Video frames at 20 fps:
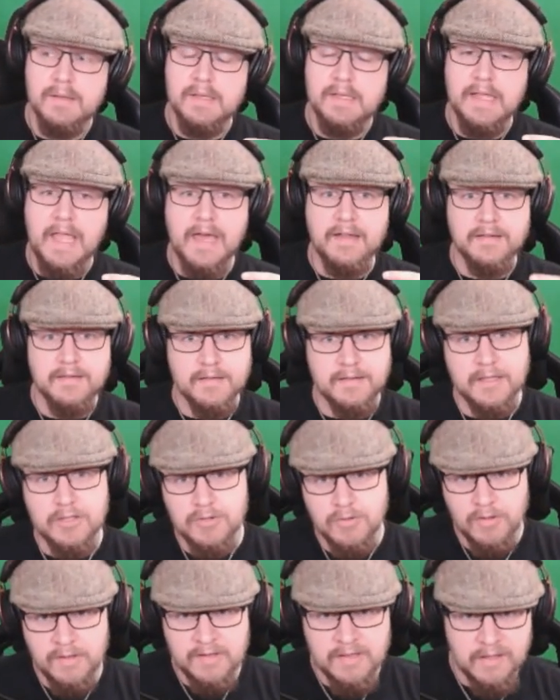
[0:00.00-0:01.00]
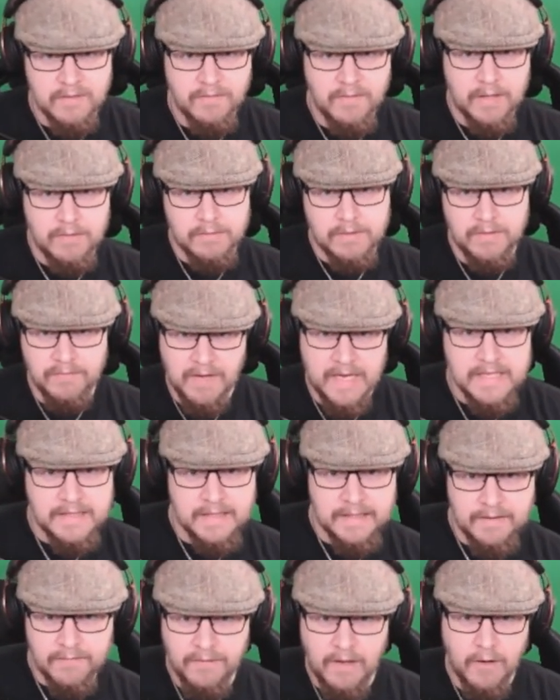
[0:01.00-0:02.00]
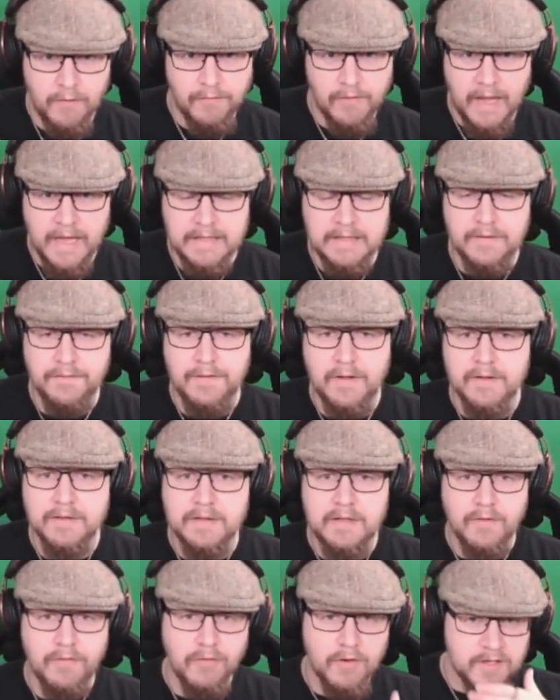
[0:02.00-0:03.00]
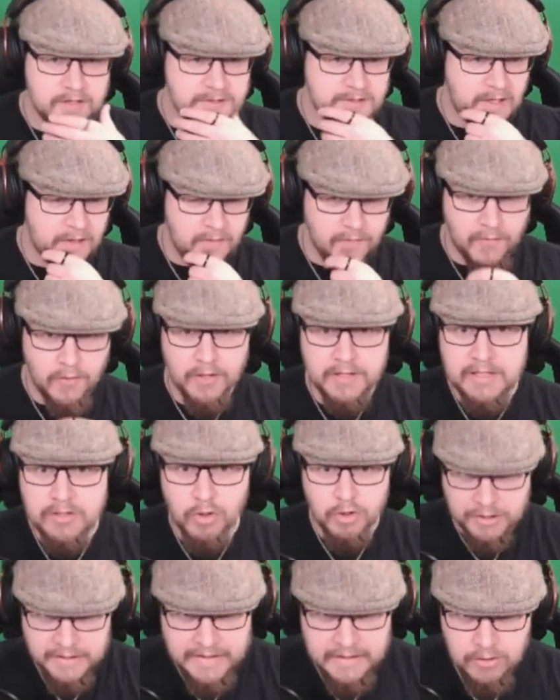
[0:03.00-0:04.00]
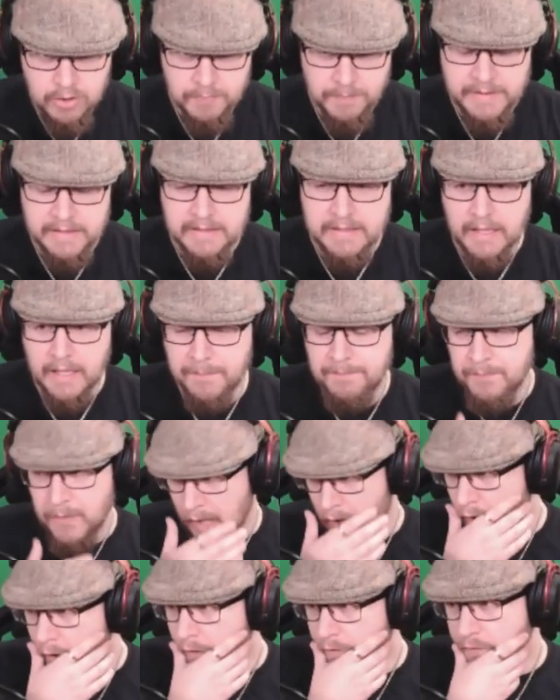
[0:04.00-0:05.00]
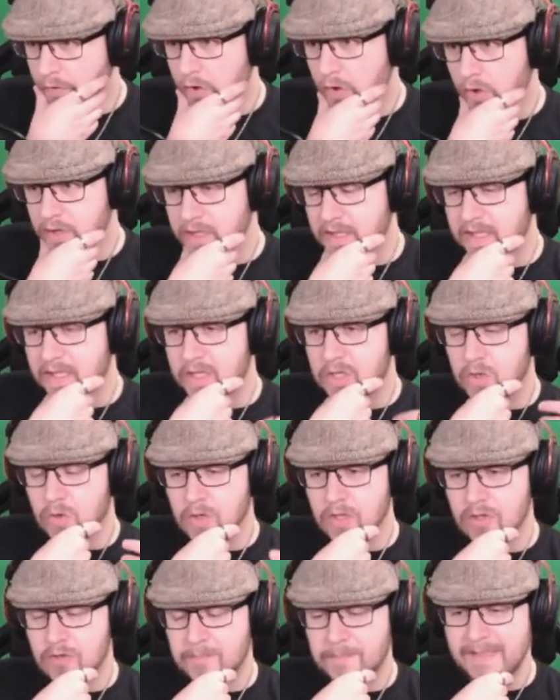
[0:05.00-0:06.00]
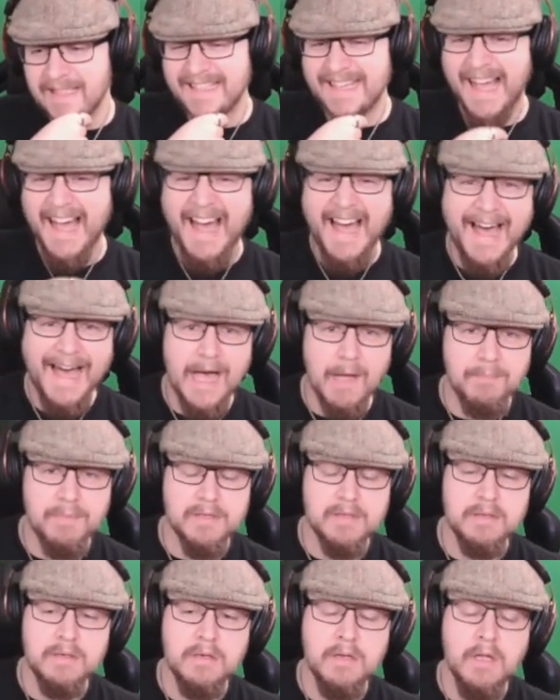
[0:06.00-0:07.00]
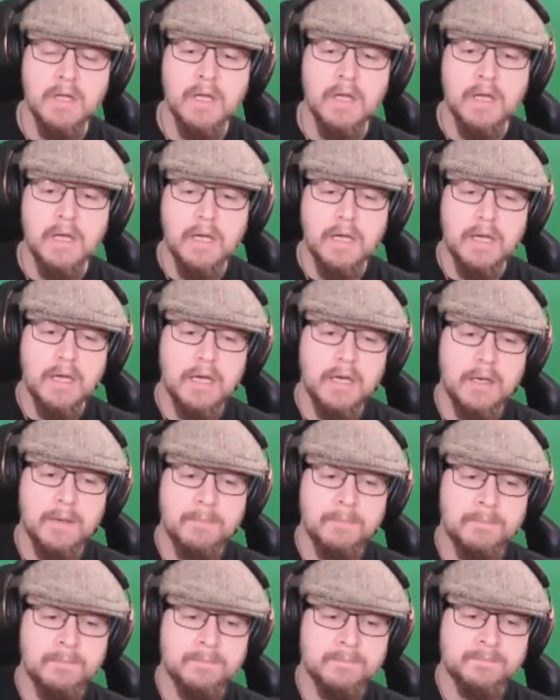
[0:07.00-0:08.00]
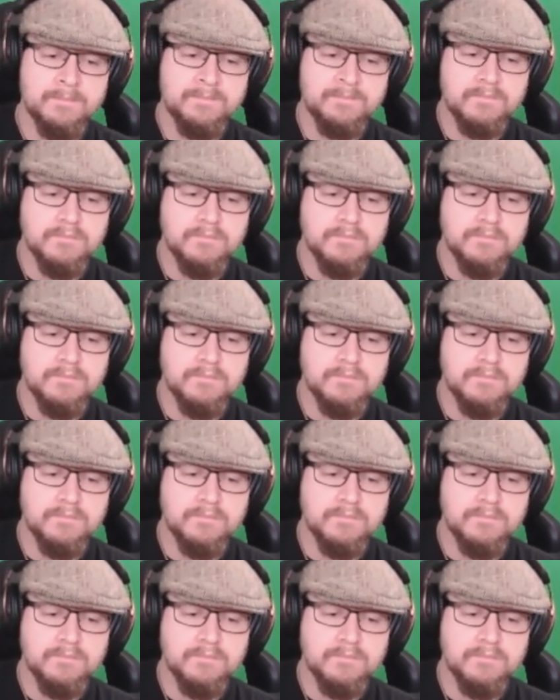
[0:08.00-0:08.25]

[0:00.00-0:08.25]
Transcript: erstens nicht schön sind, weil du die Welt nicht auf eigene Faust erforschen, ne, also für Leute, die noch nie gespielt haben. Und für Leute, die schon gespielt haben, ähm,